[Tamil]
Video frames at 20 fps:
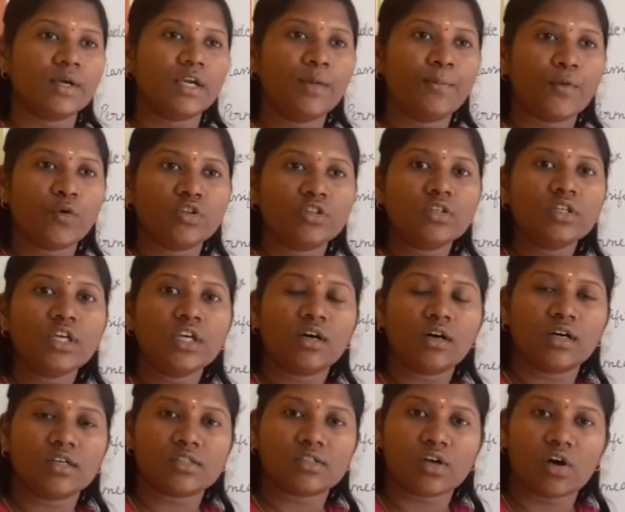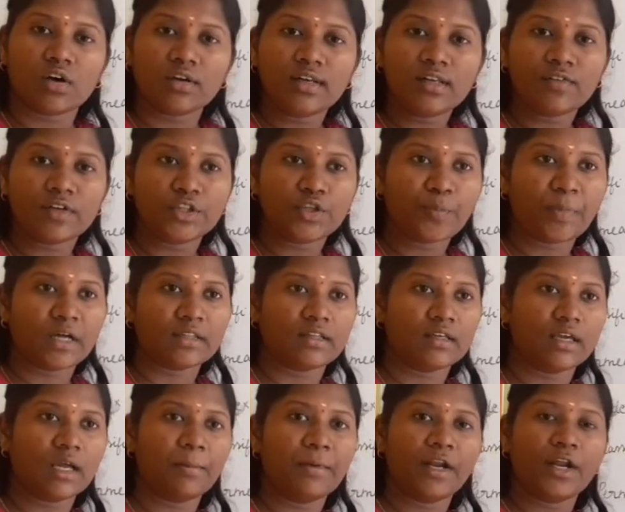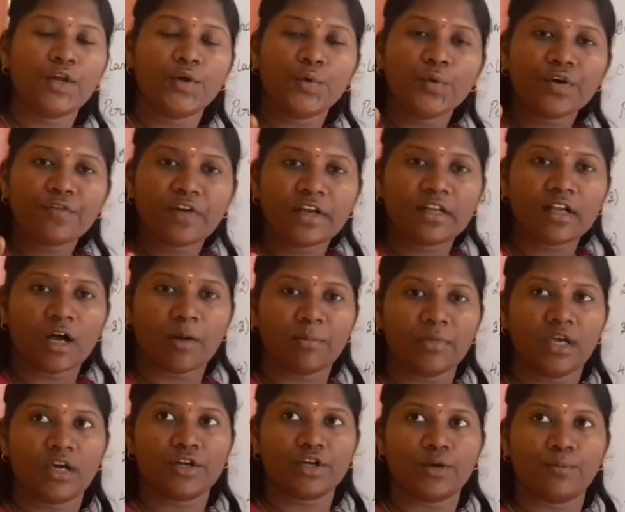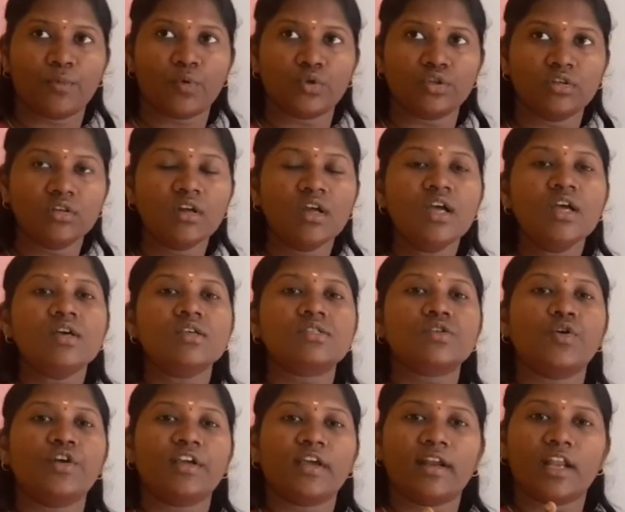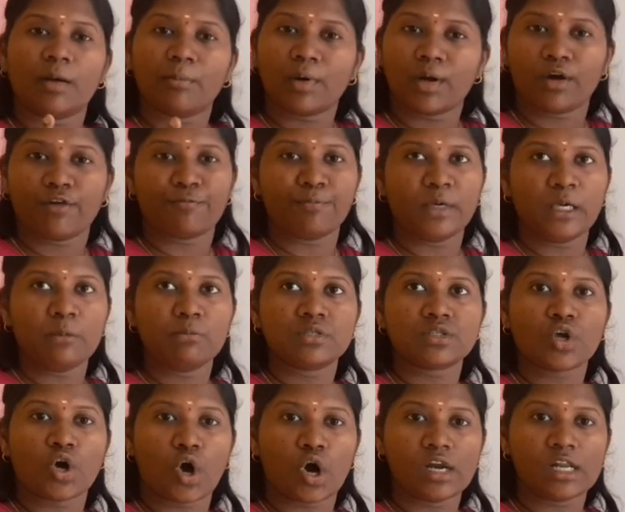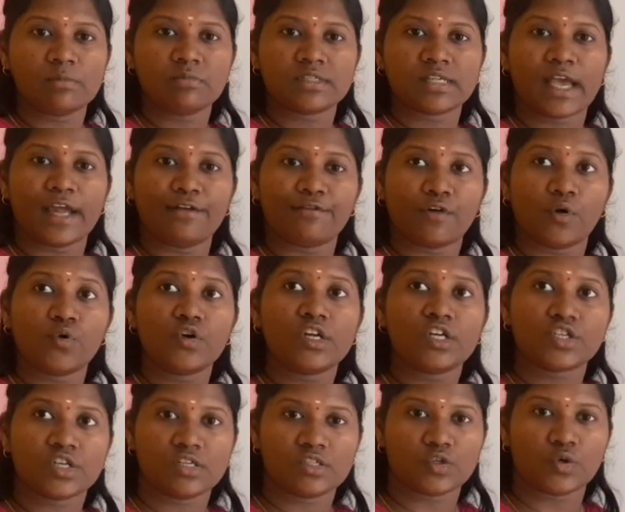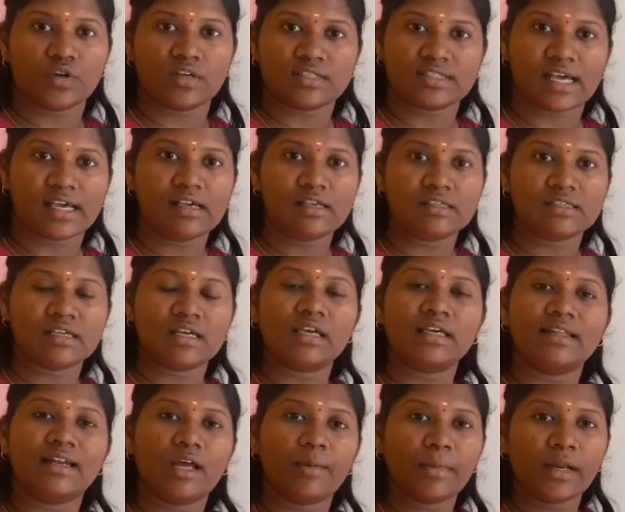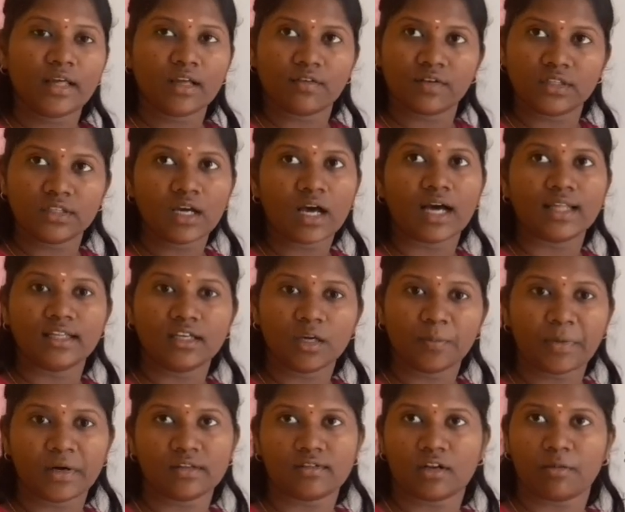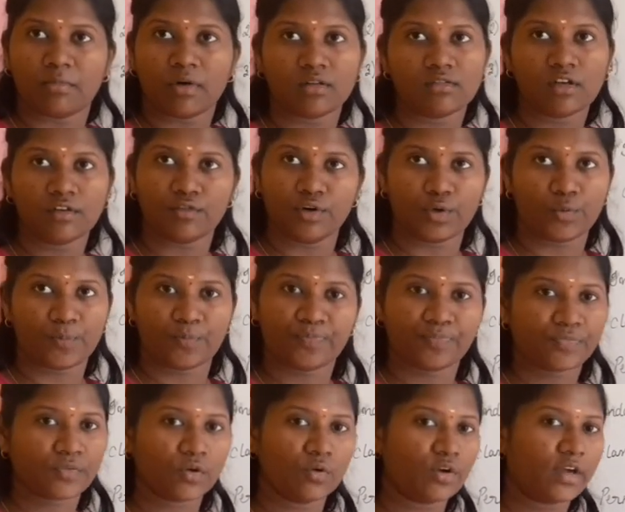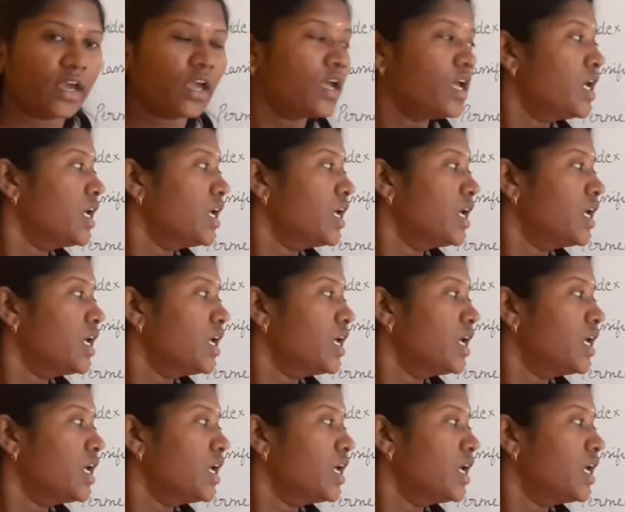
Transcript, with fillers: இப்போ வந்து சாயில் வந்து பார்த்தீங்க அப்படின்னா யூனிட் வெயிட் கம்மியாக இருக்கும்போது ஸோ நீங்கள் நம்பர் ஆஃப் பீம்ஸ் காலம்ஸ் அண்ட் ஃபவுண்டேஷன்ஸோட சைஸு இதெல்லாமே நீங்கள் வந்து அதிகப்படுத்துகிற மாதிரி வரும் ஓகே